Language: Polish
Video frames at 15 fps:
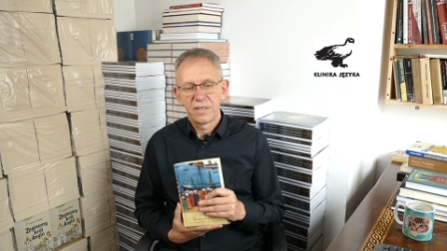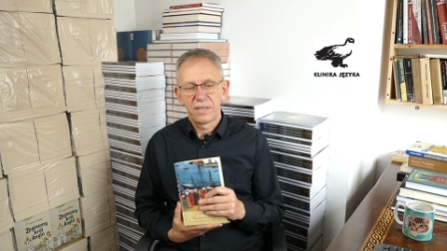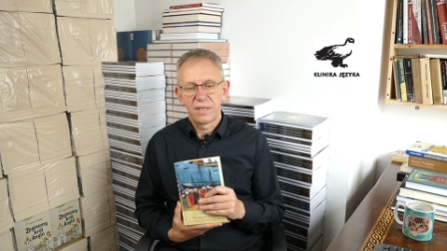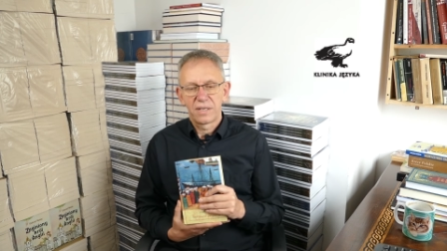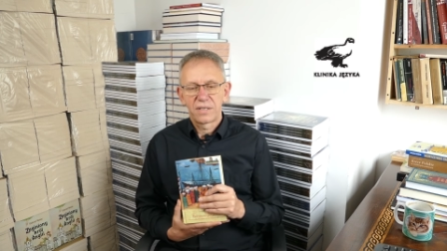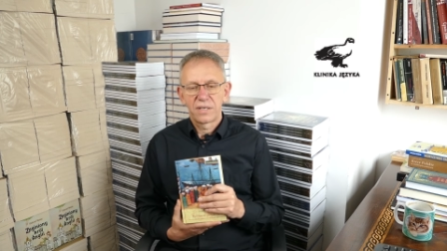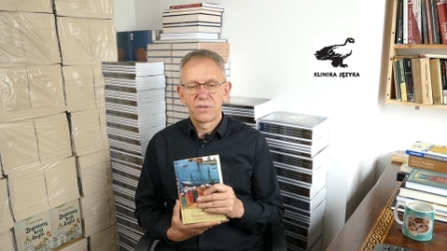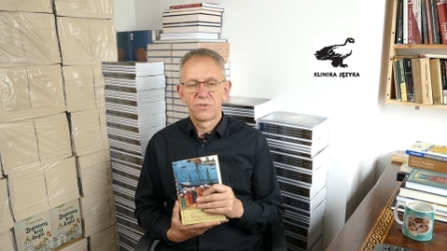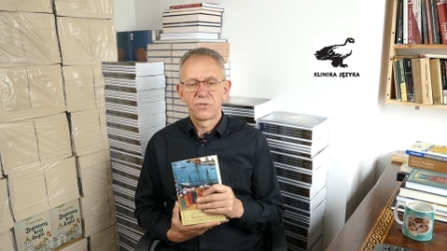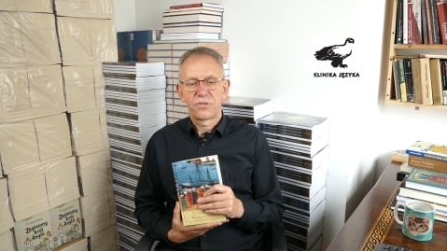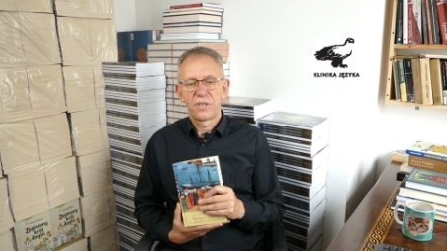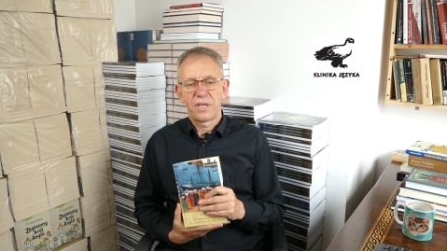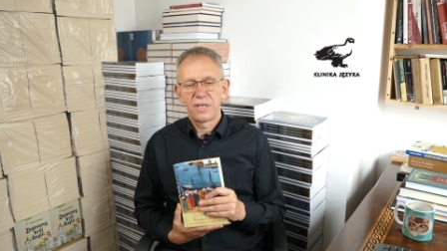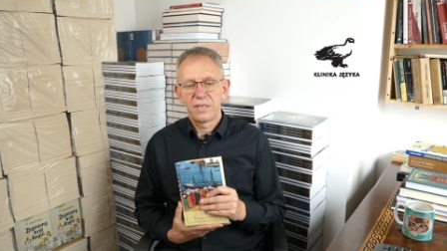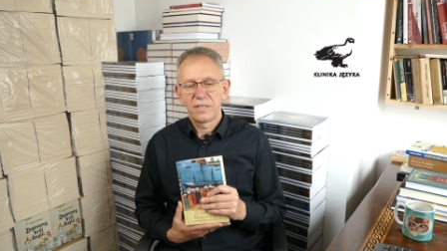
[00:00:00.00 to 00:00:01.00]
dlatego
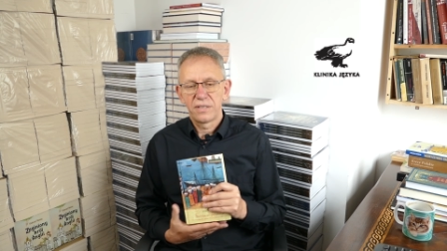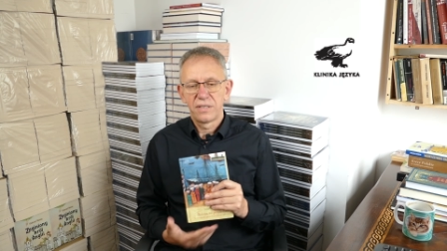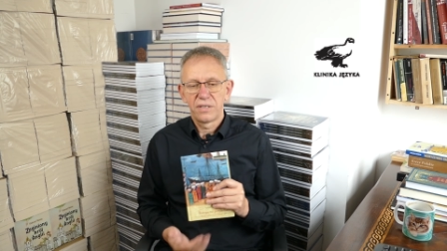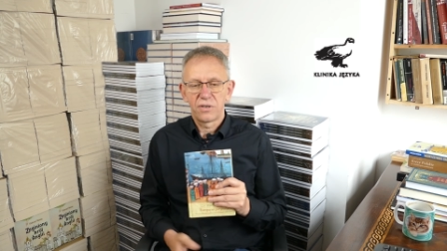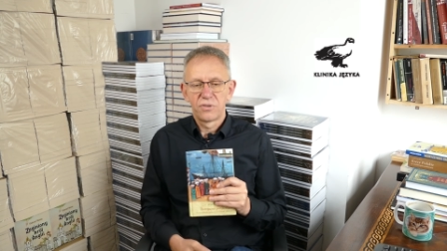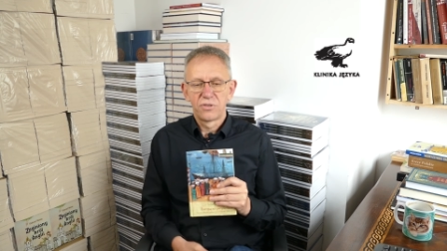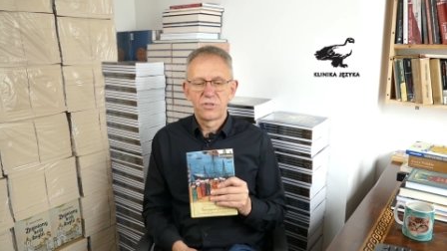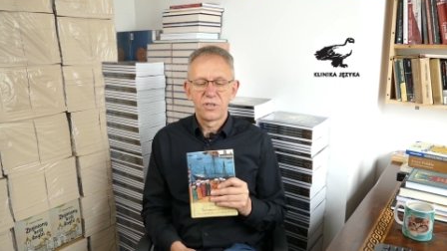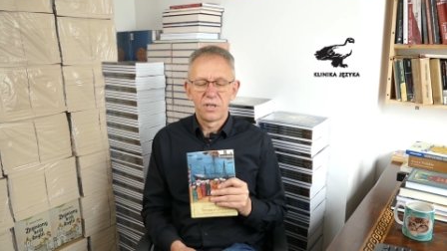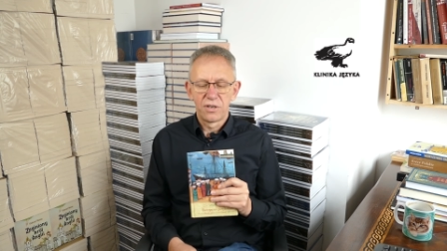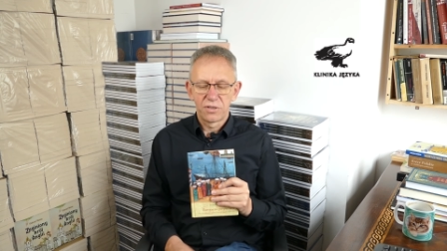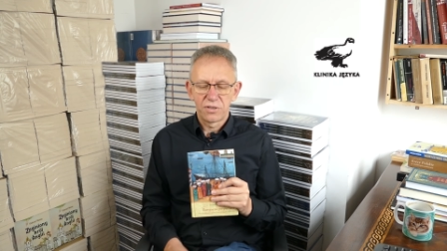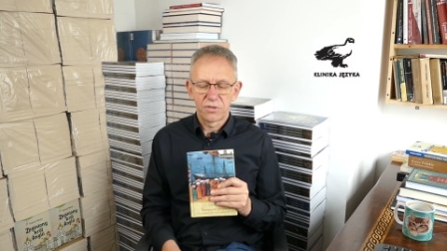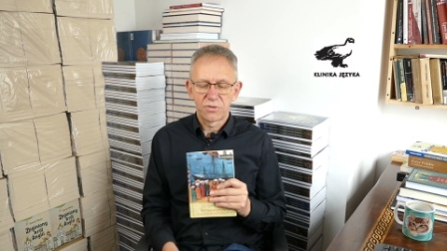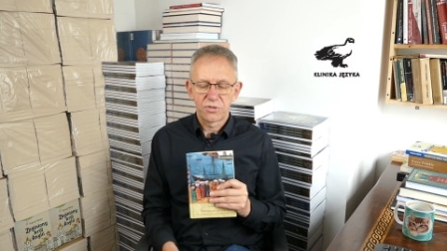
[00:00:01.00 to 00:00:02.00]
że y,
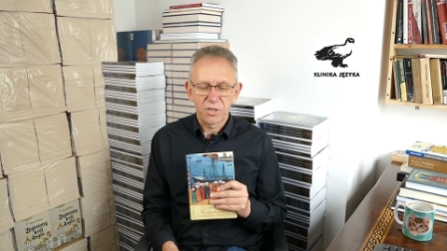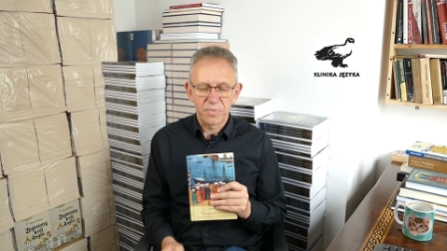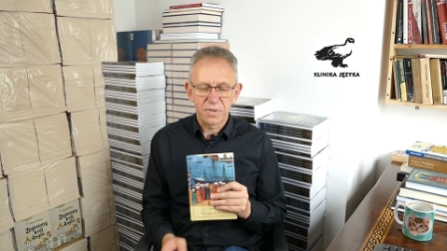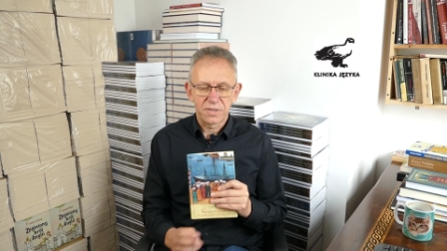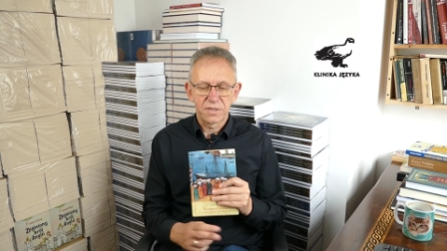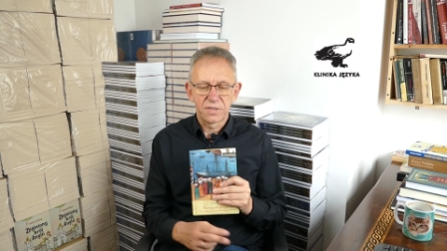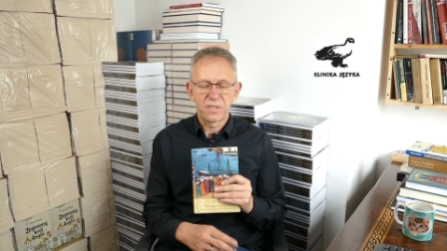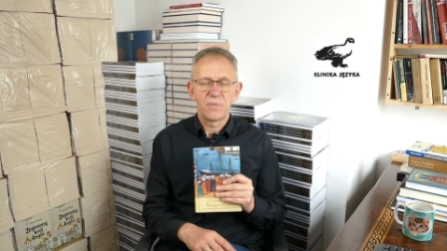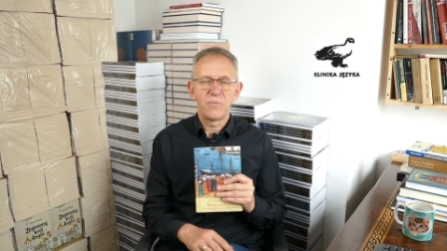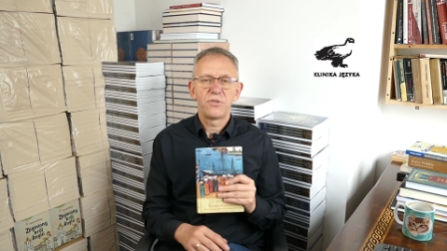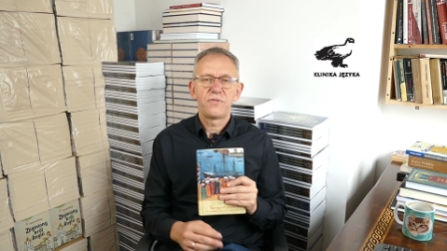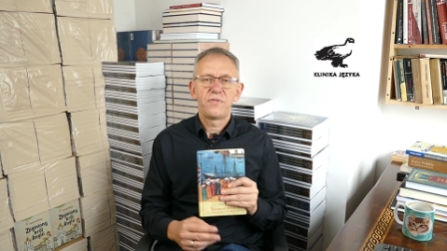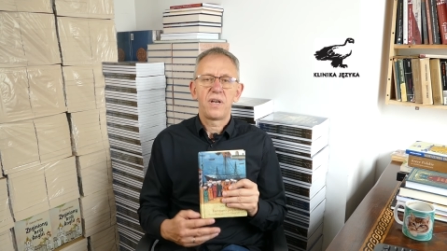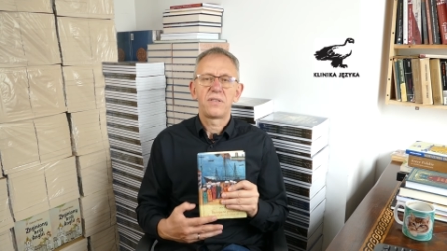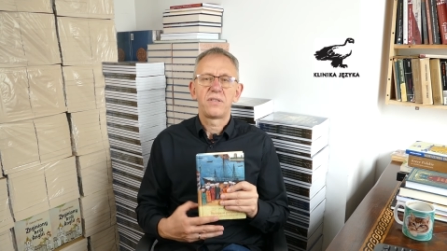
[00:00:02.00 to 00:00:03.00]
oddzielone od siebie systemy
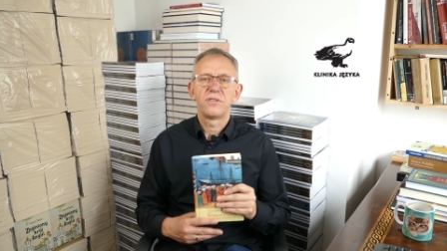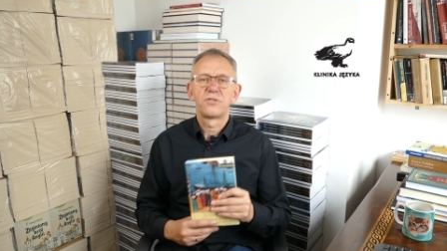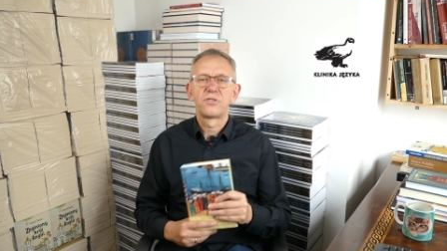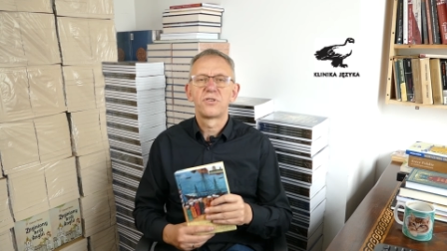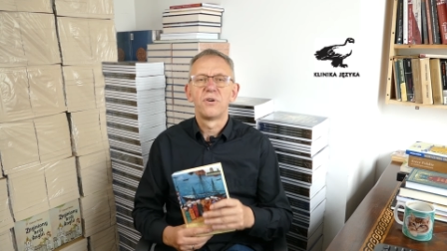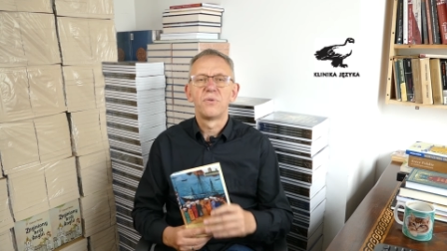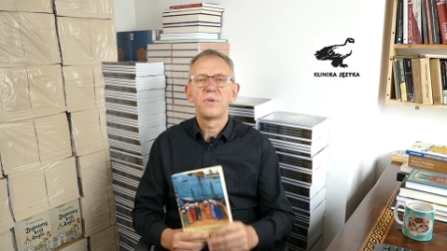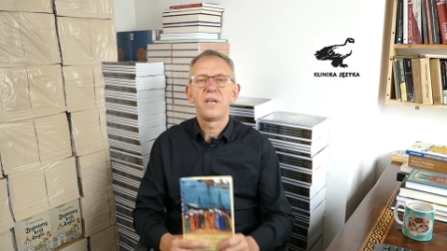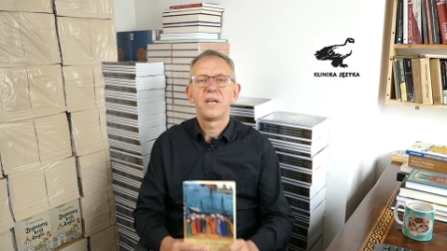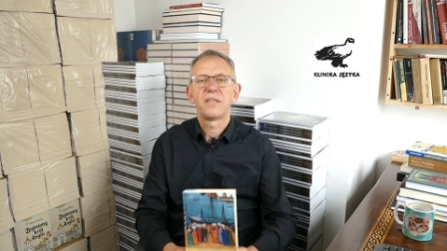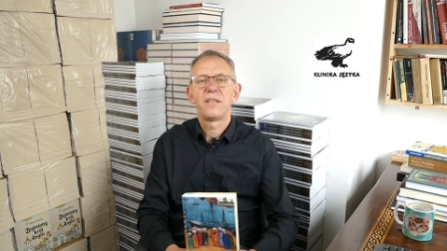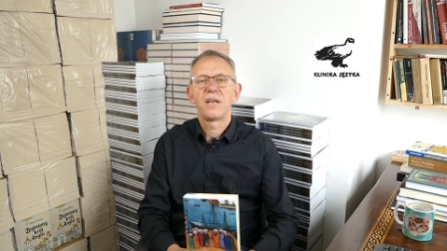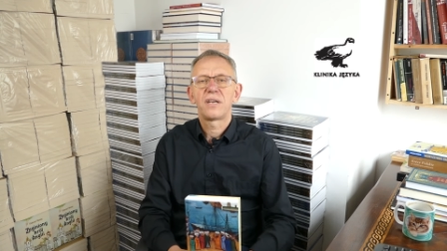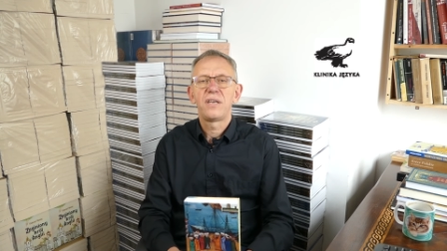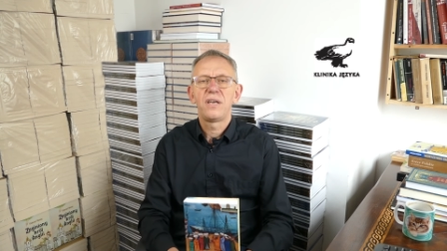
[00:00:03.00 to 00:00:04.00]
światy są
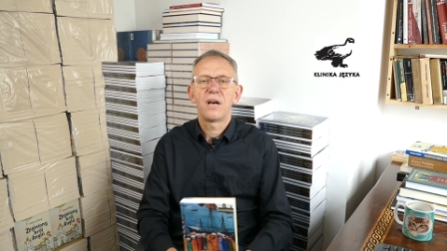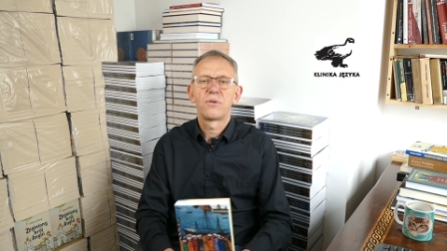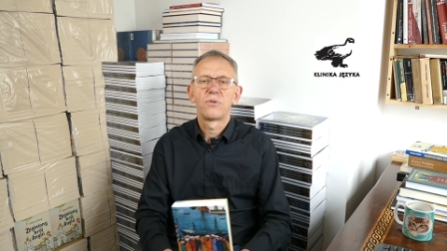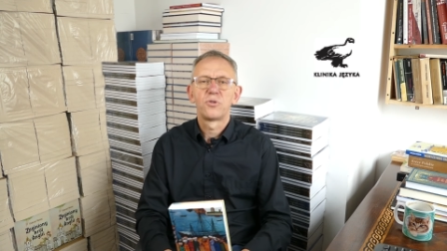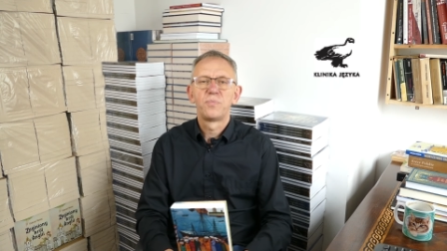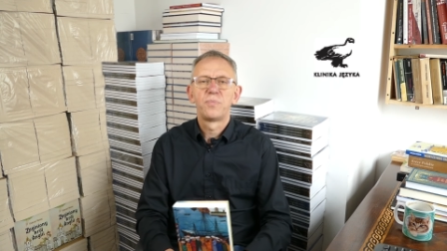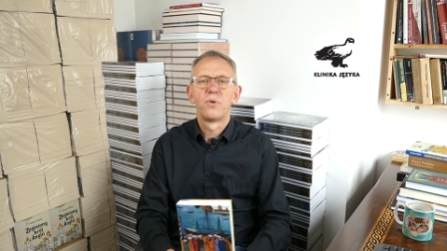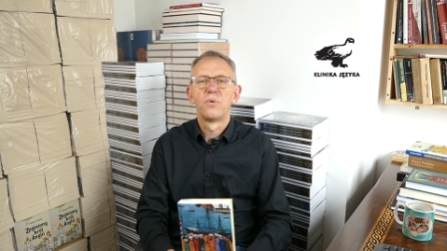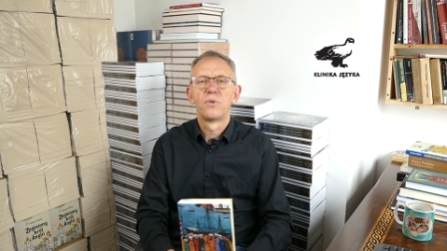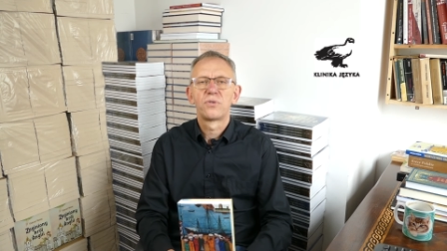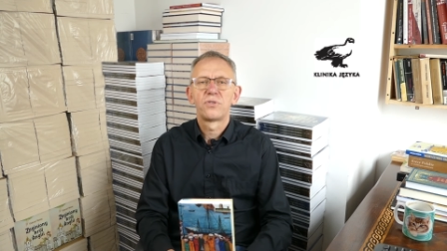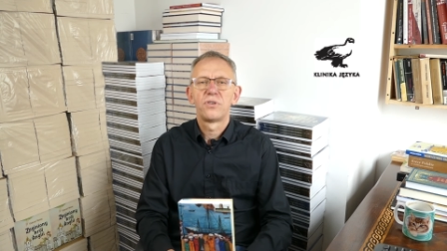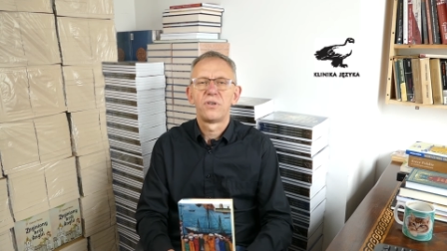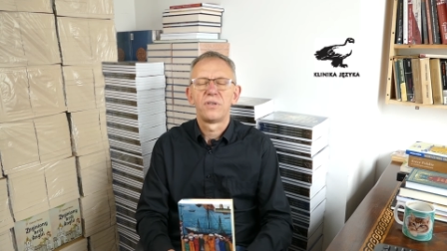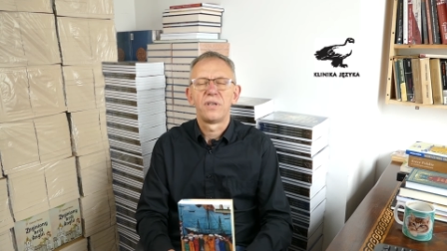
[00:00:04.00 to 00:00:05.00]
jednak jakoś
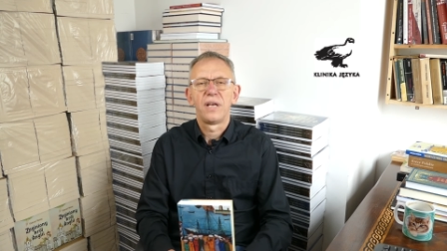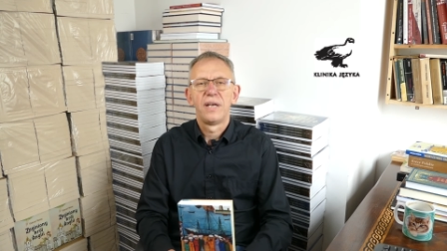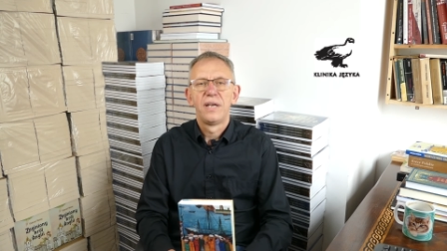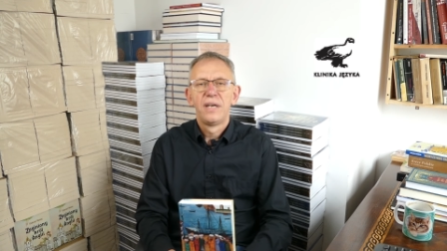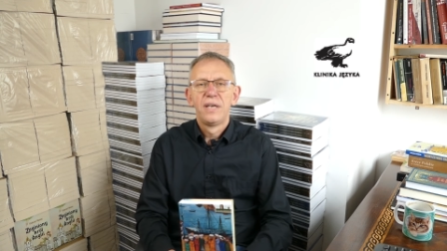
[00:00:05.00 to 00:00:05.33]
połączone.